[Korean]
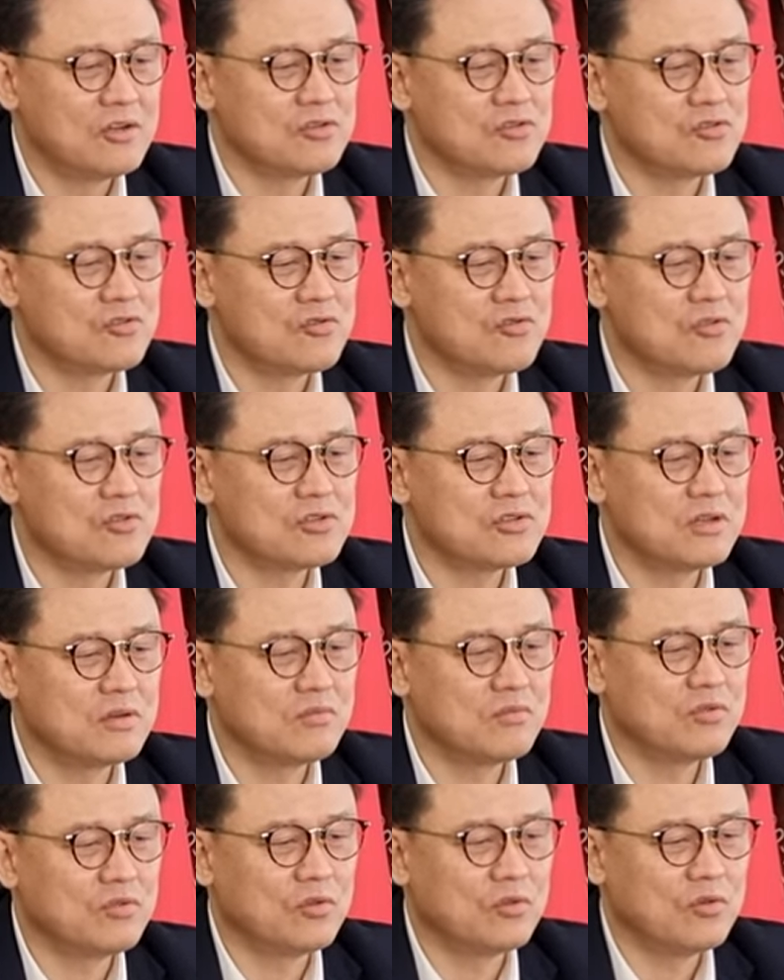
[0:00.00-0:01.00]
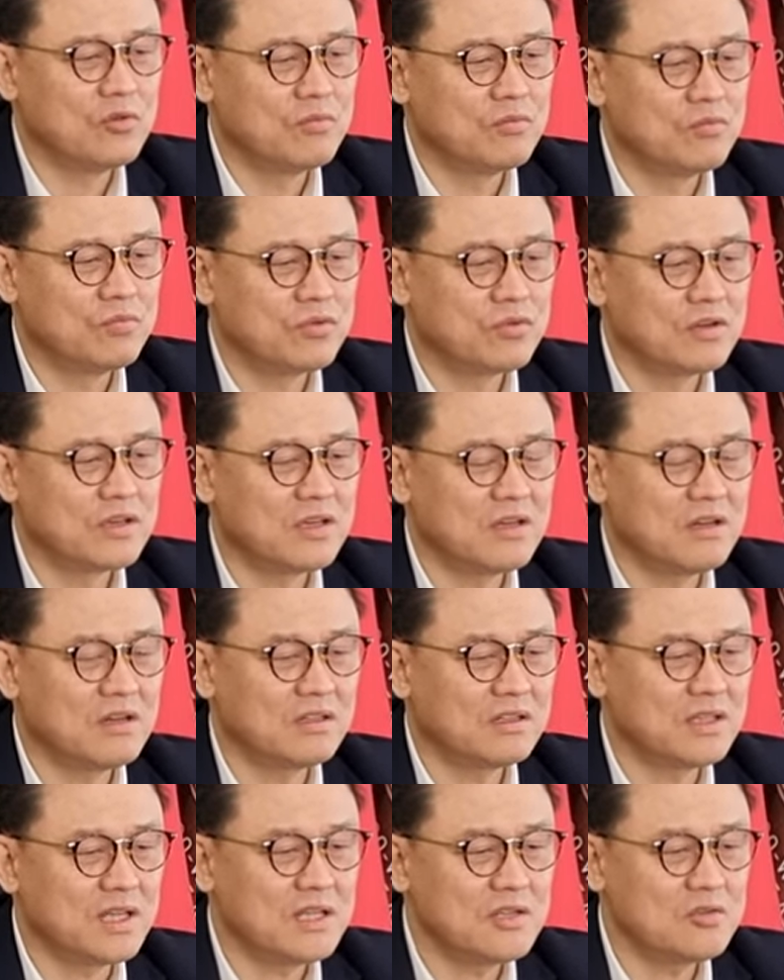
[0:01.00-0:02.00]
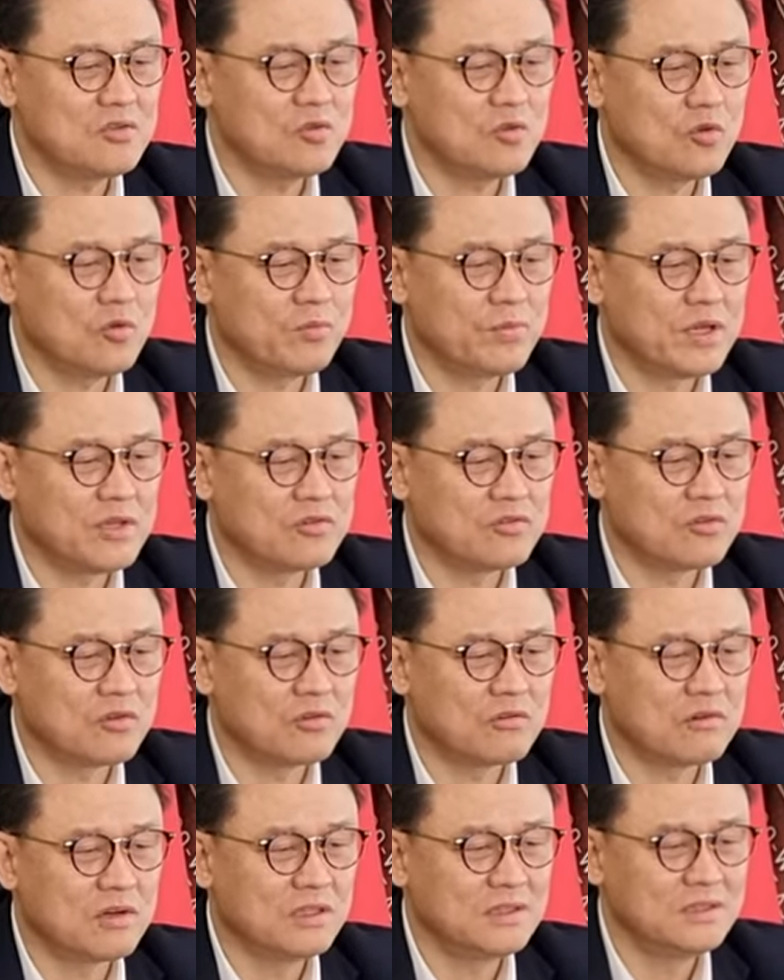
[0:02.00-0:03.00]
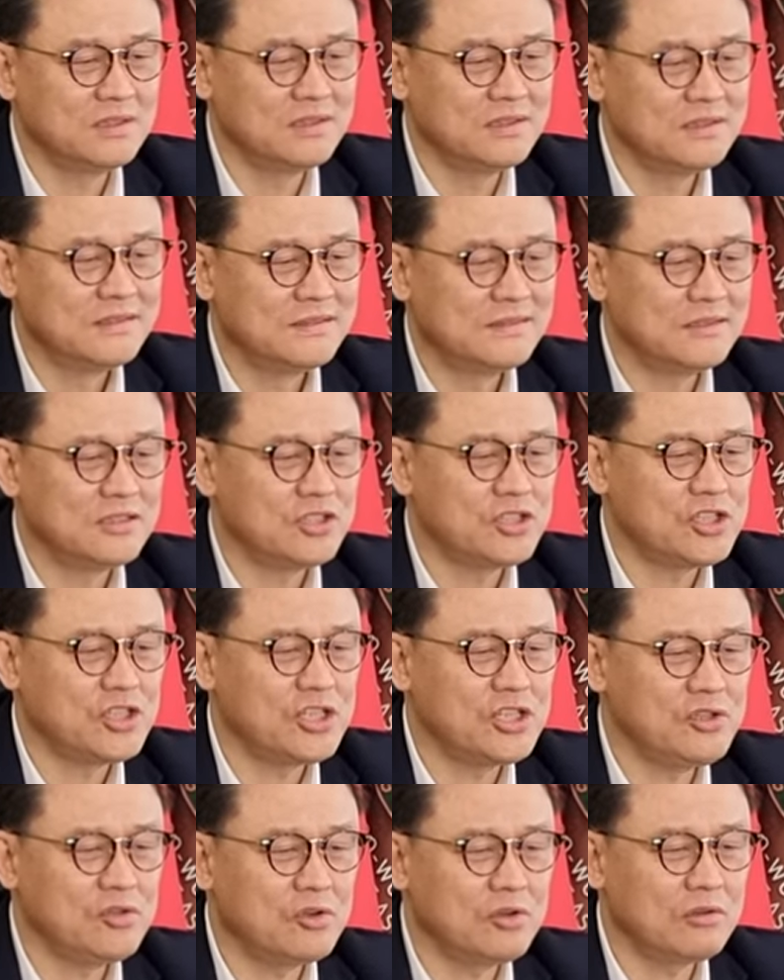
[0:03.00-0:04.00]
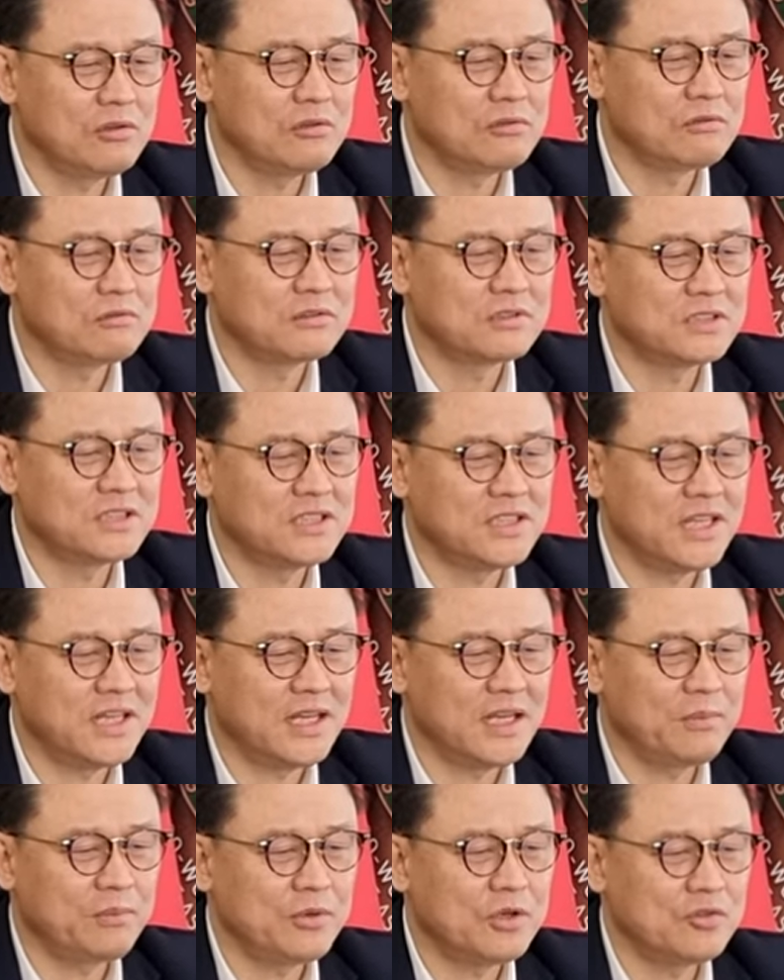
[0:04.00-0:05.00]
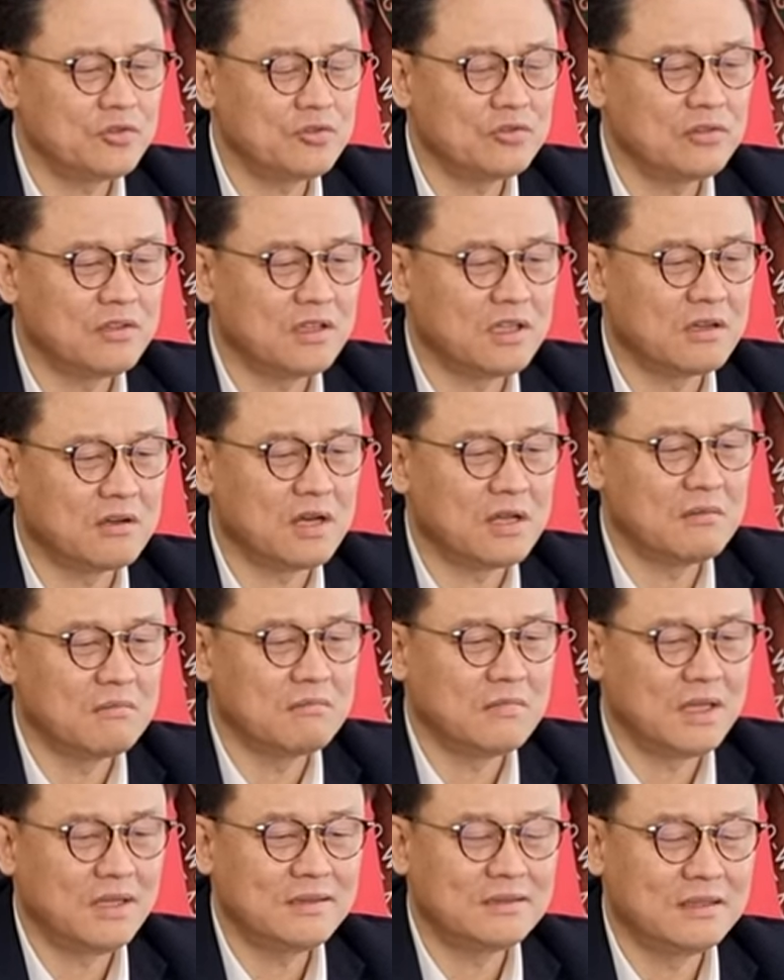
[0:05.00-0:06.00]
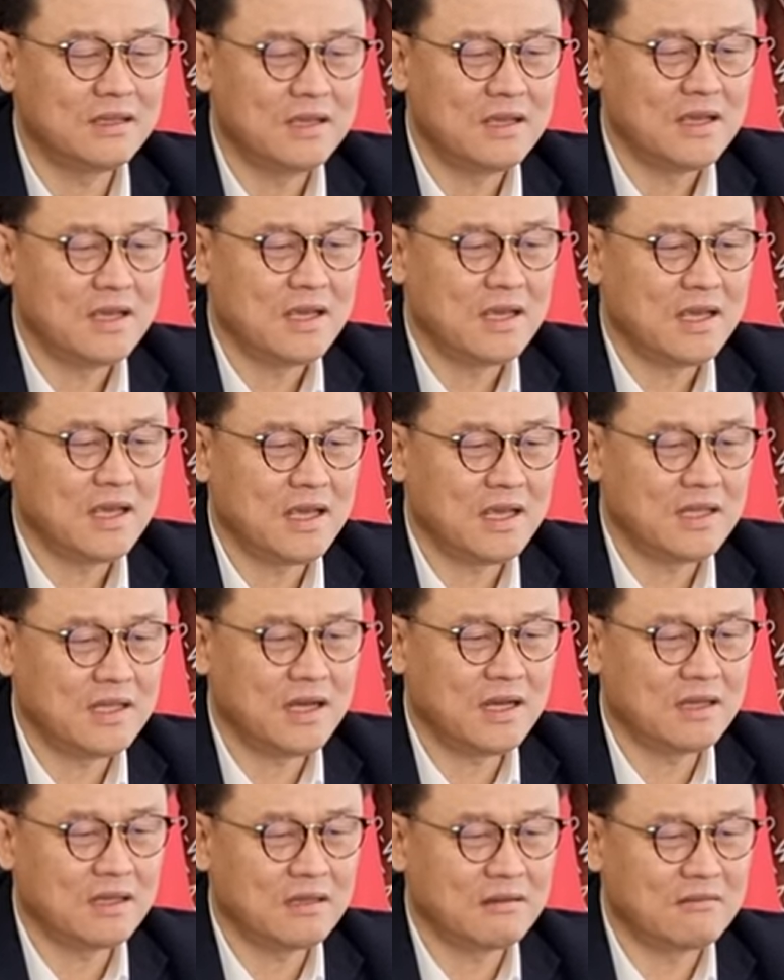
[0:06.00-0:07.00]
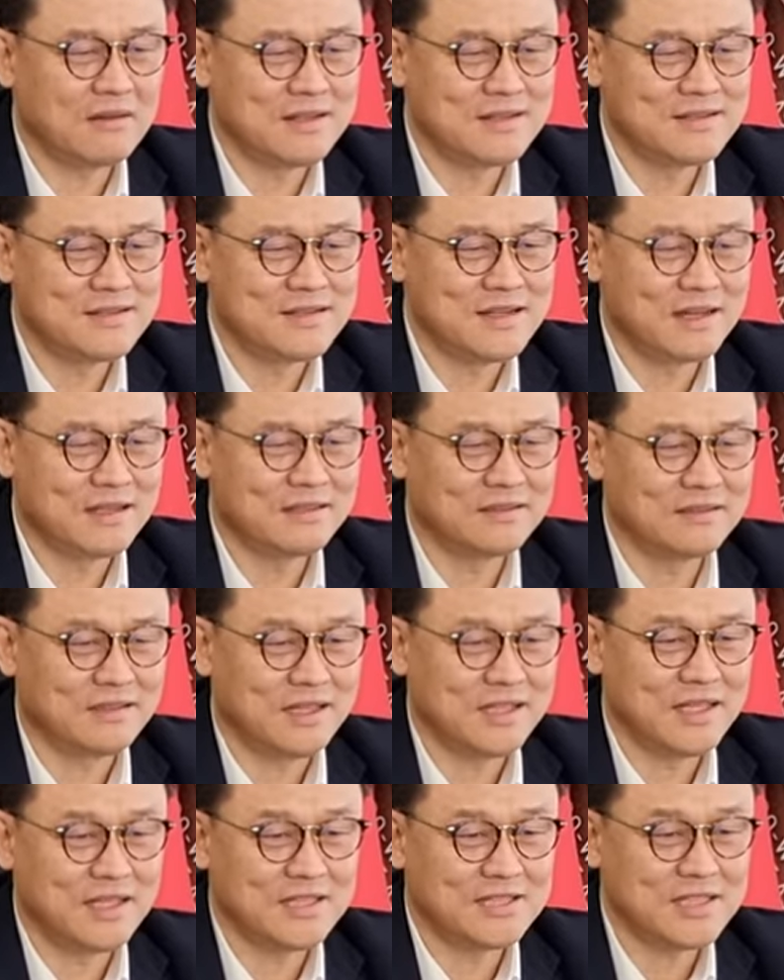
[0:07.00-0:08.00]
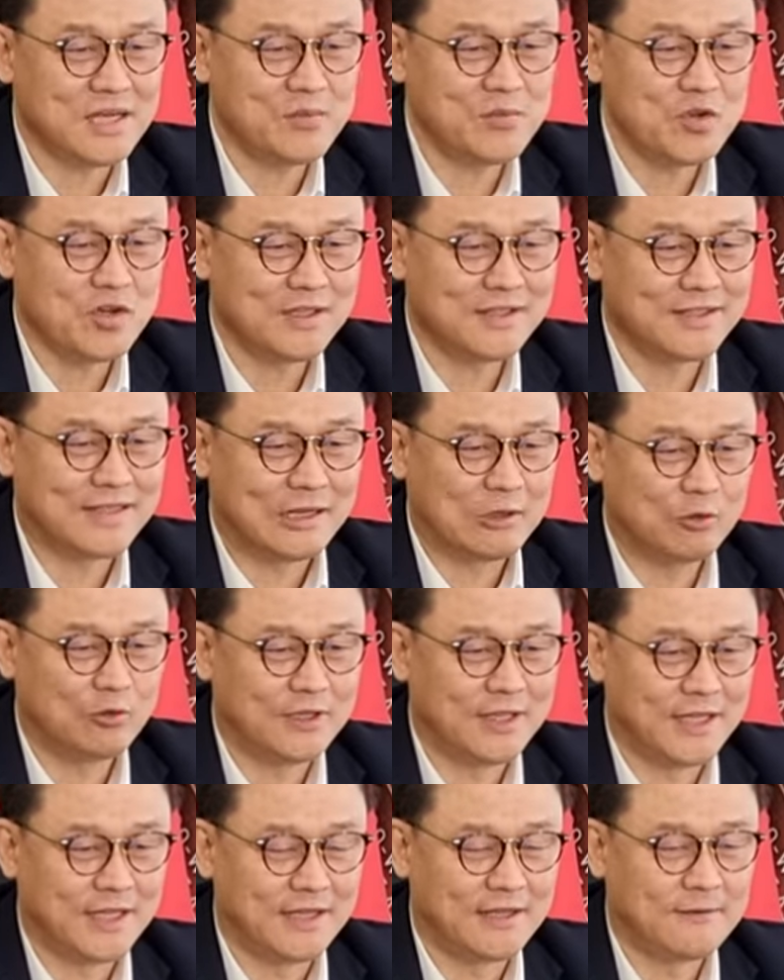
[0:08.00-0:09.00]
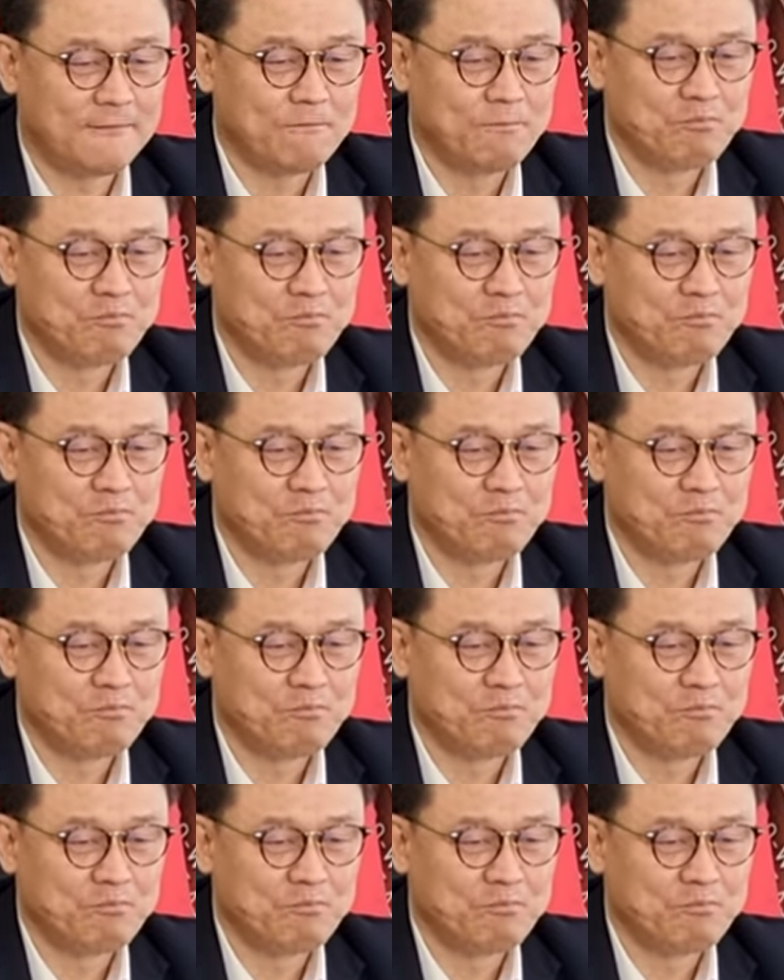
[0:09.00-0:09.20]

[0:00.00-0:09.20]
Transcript: 중국 정부 국경 탄소 배출권 신년 국제 표준 기관 및 해당 기관장들이 참여한 가운데